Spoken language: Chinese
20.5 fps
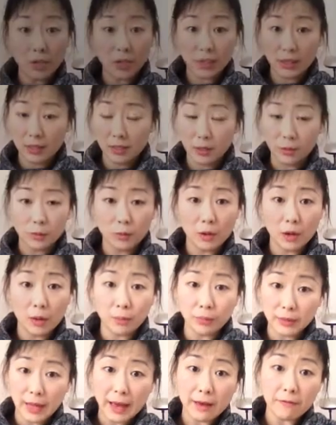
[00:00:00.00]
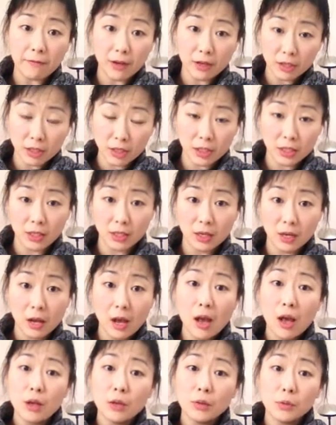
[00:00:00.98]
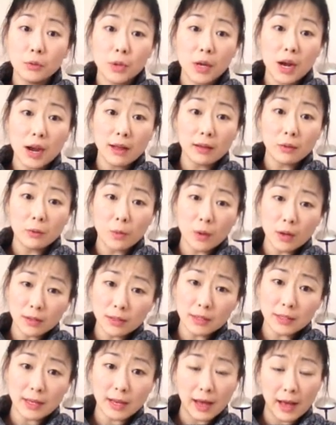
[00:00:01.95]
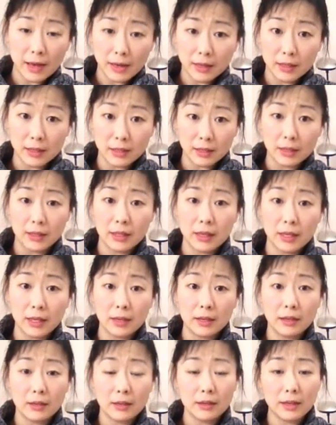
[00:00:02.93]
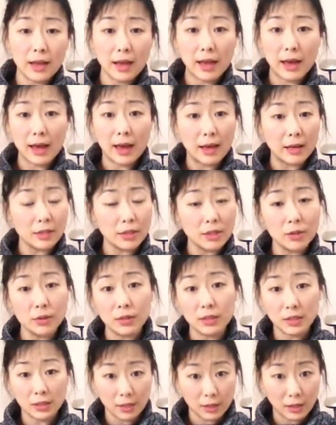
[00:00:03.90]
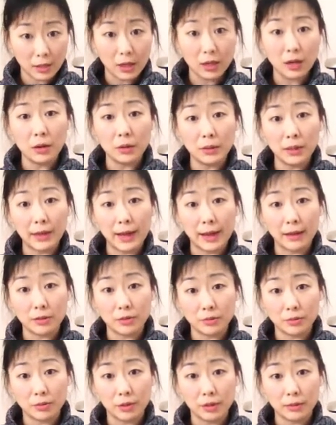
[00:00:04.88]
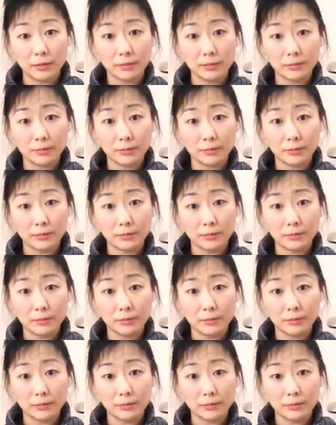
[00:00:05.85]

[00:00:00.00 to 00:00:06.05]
卧室的形状不太方正，虽然光线还可以，但还是有些阁楼的感觉。